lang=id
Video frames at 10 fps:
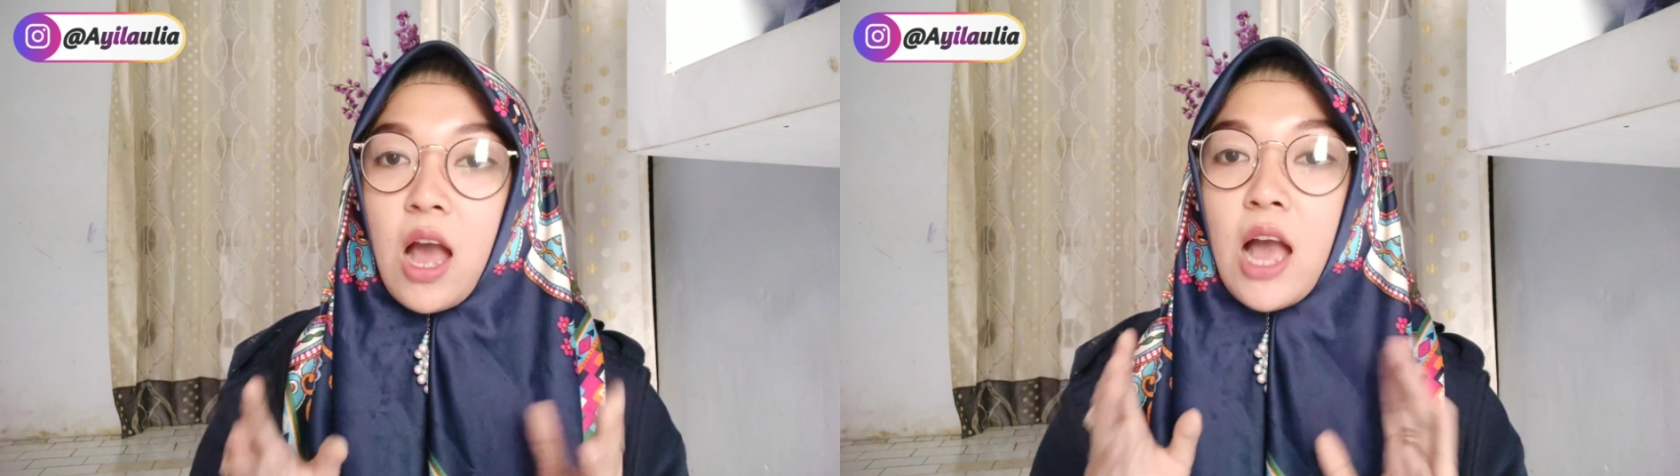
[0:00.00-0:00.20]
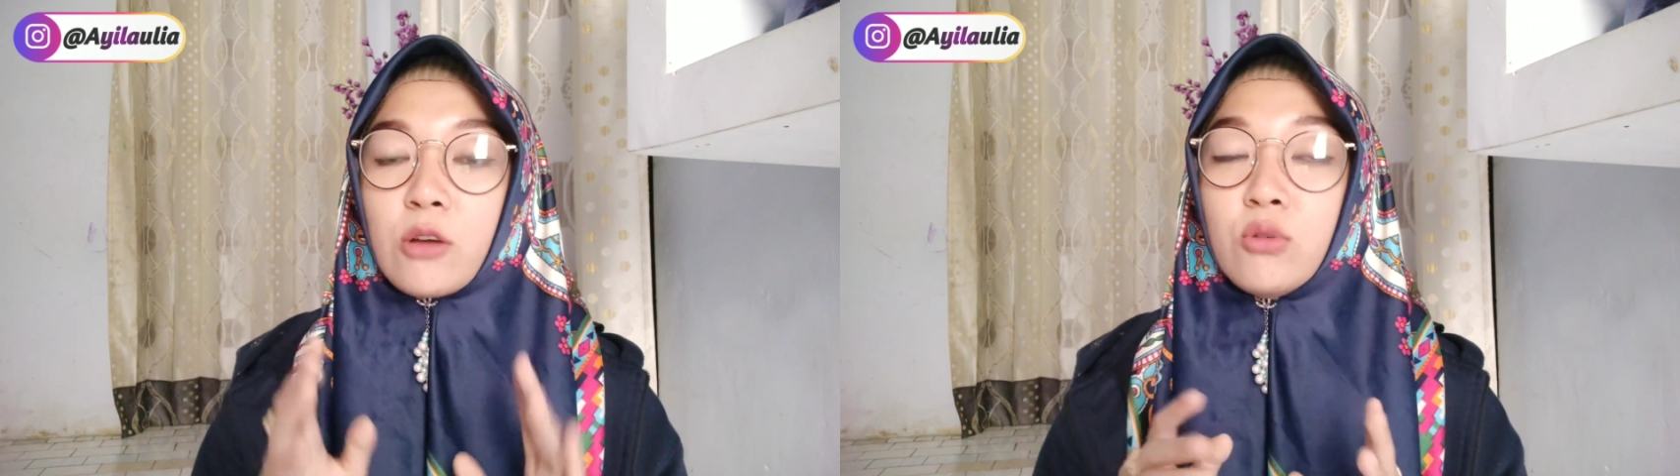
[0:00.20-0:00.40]

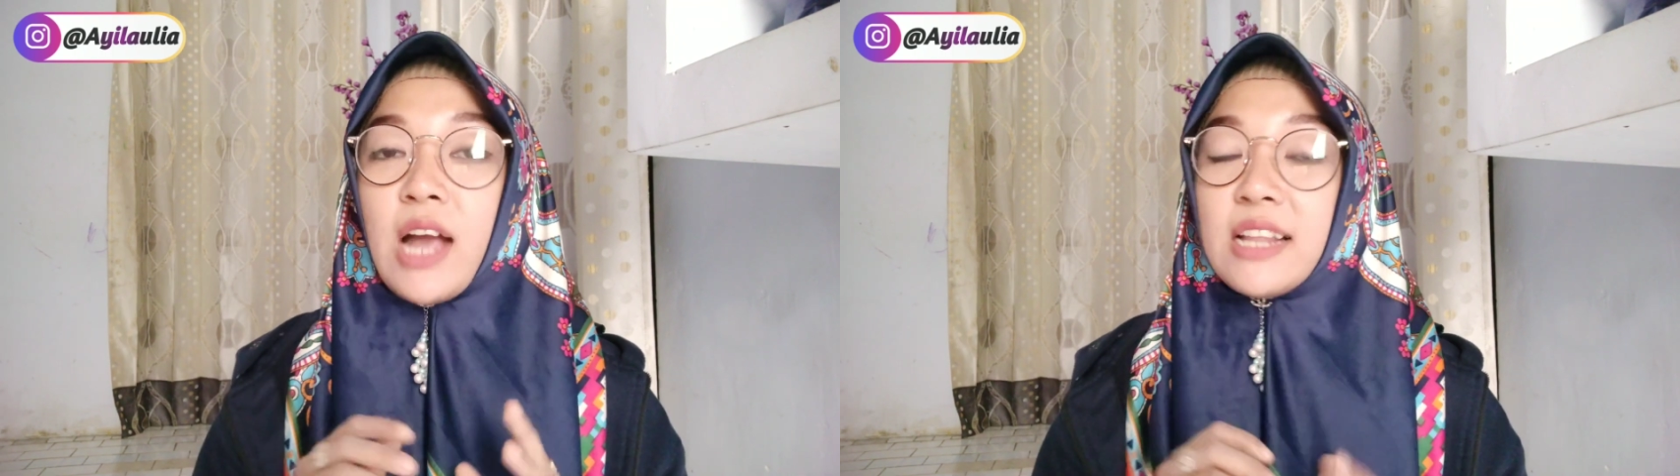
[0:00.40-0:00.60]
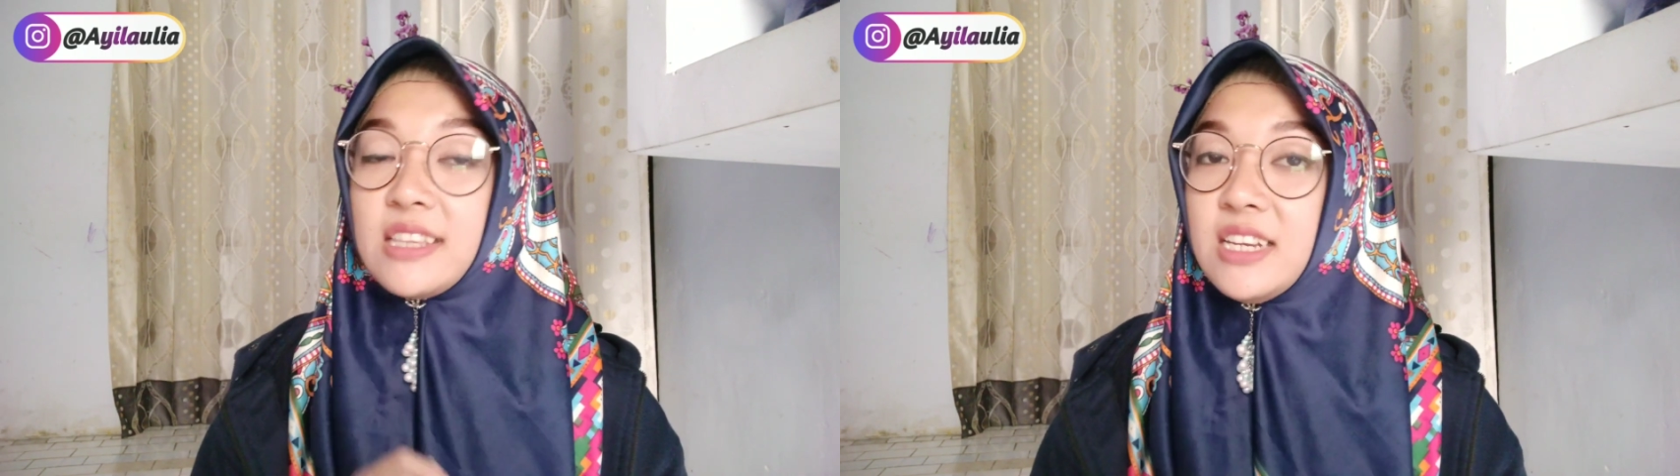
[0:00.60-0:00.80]
aku
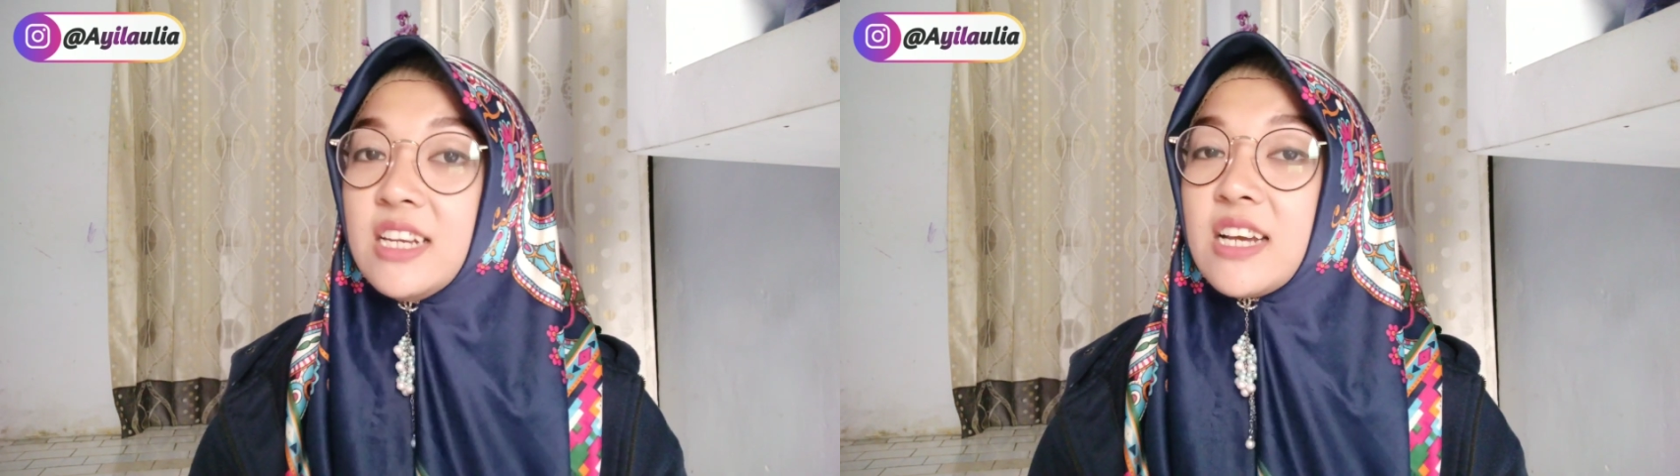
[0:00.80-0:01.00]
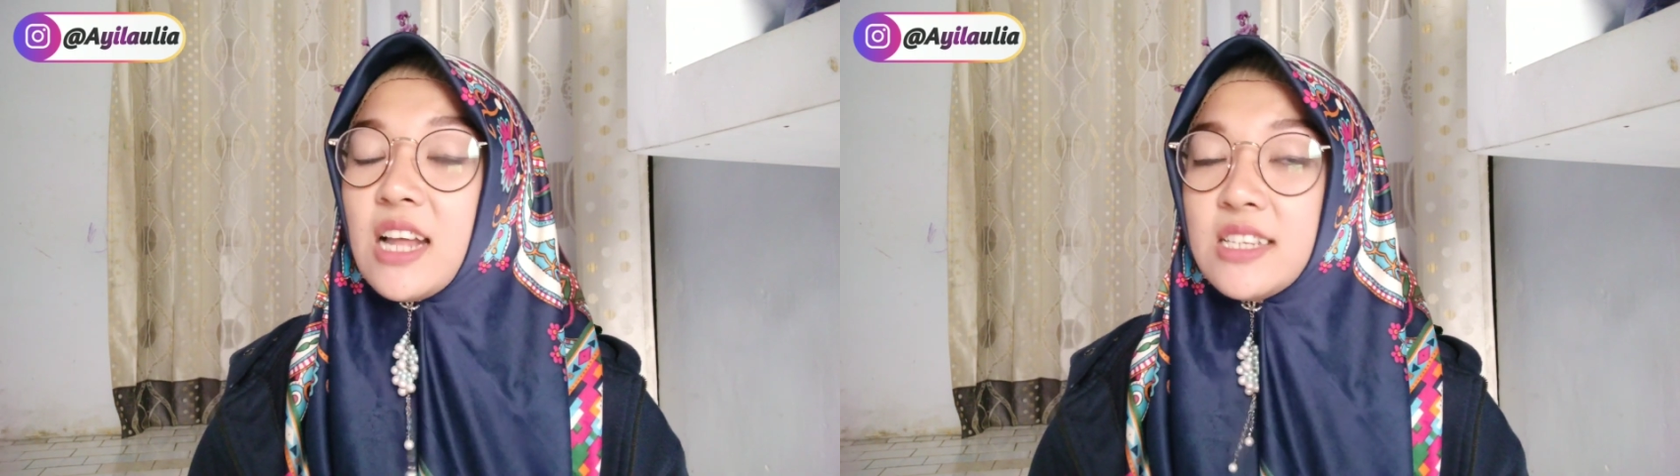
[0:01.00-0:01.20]
ganti
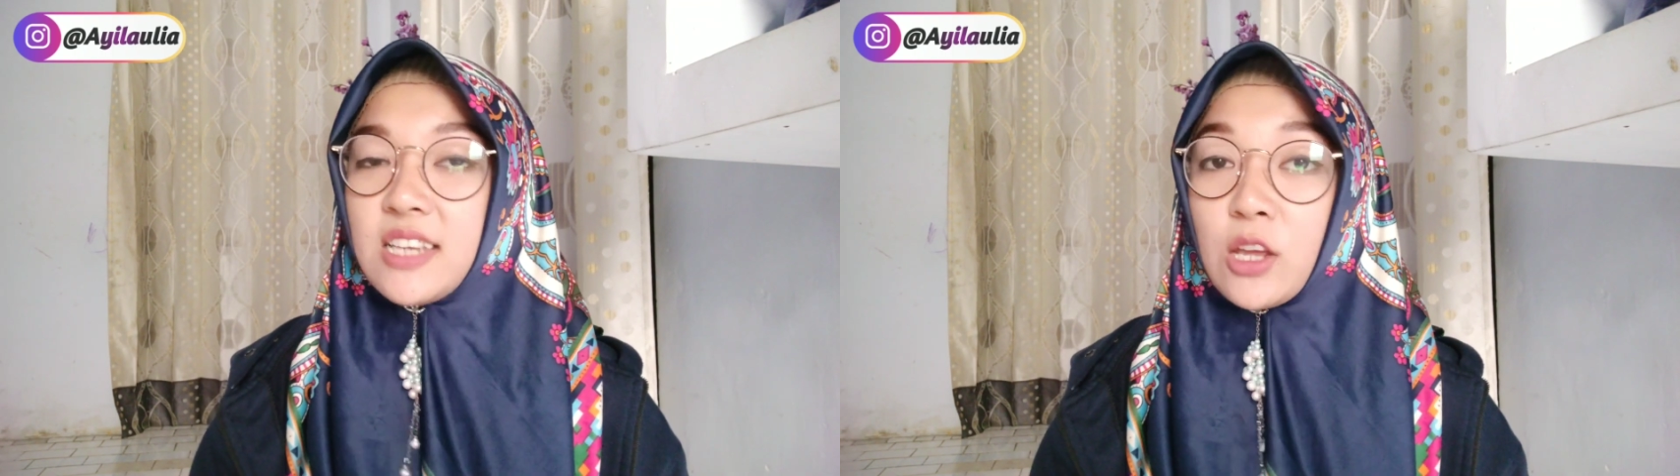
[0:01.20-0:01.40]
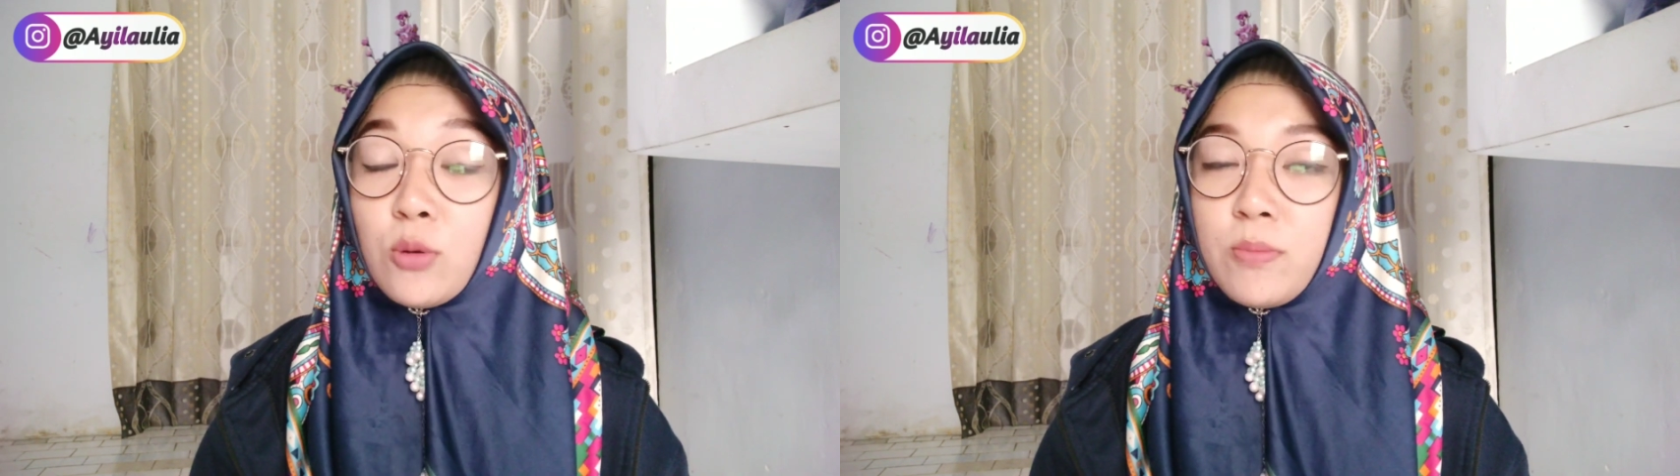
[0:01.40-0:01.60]
dengan
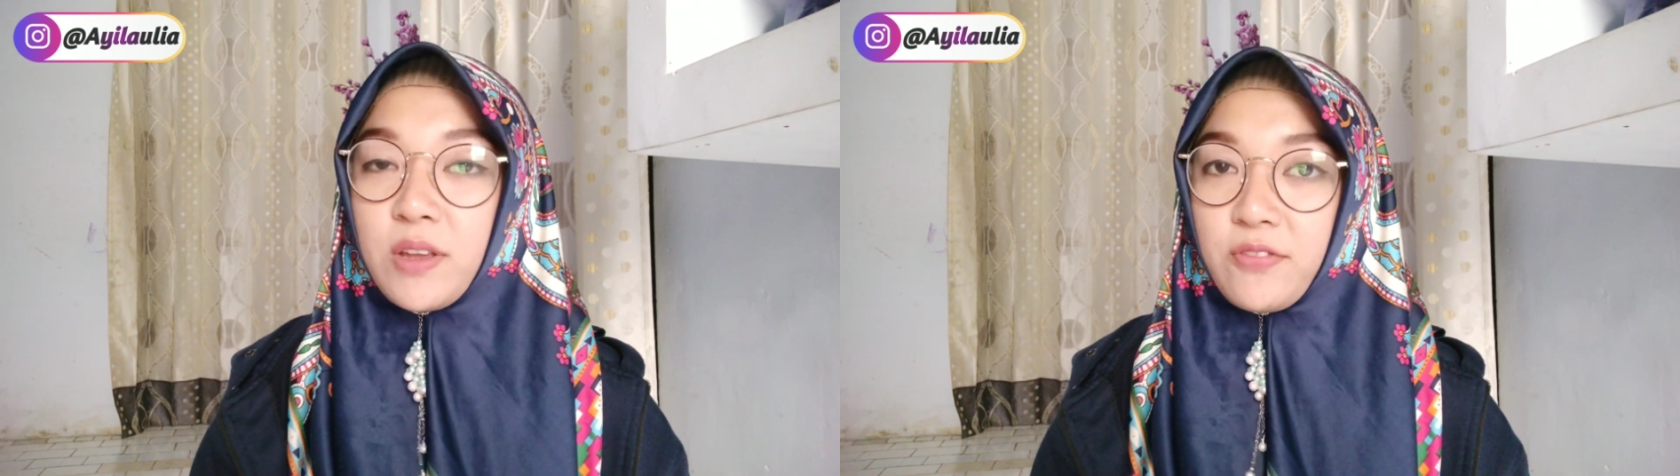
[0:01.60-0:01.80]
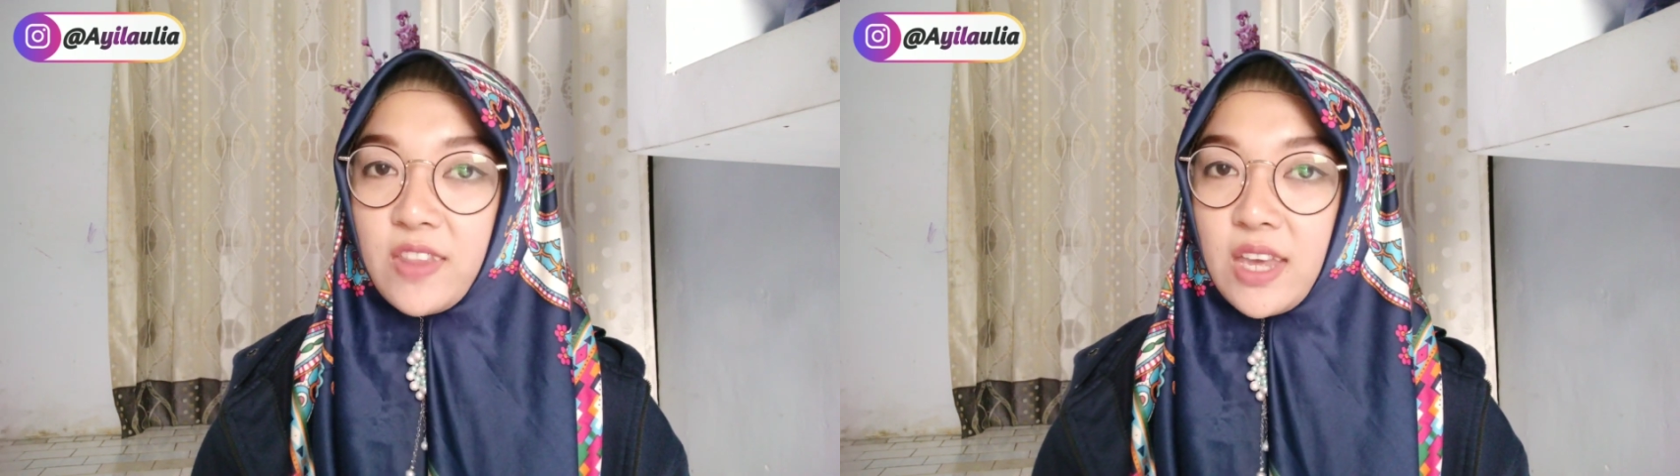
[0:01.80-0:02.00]
serum
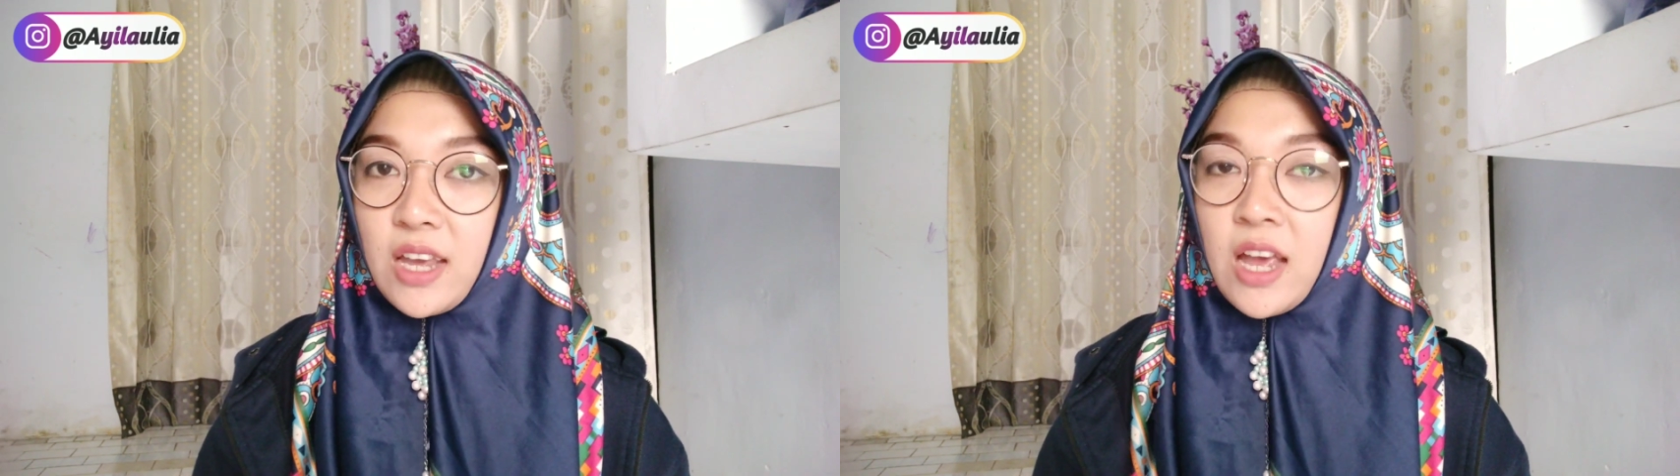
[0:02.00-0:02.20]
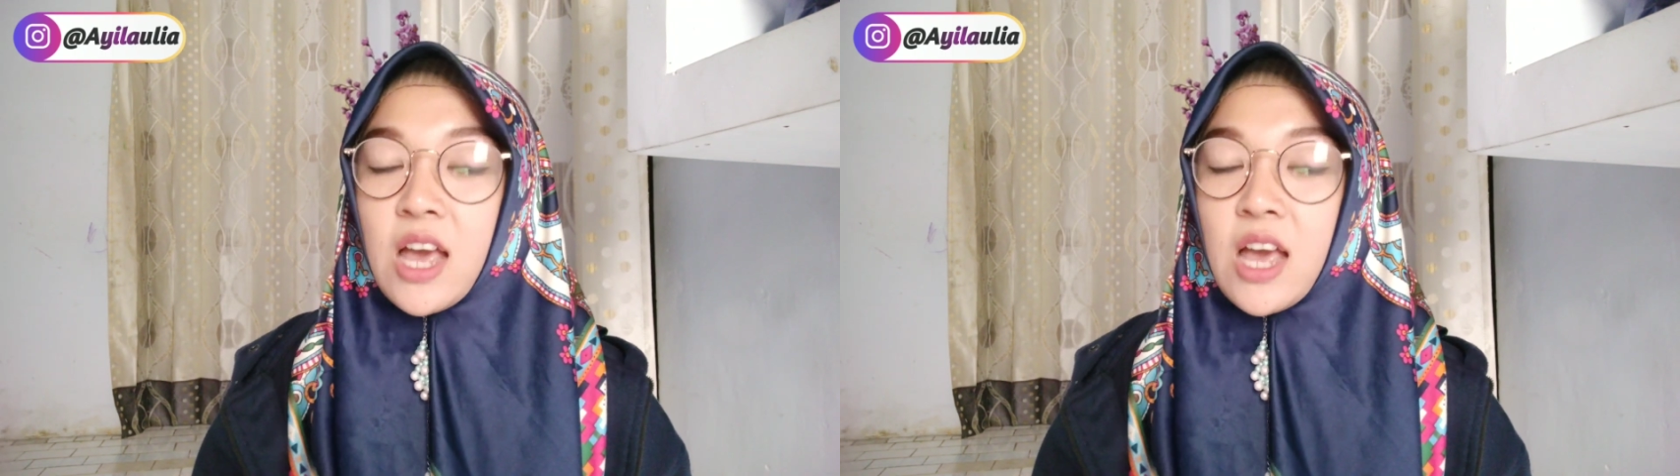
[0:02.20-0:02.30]
lifting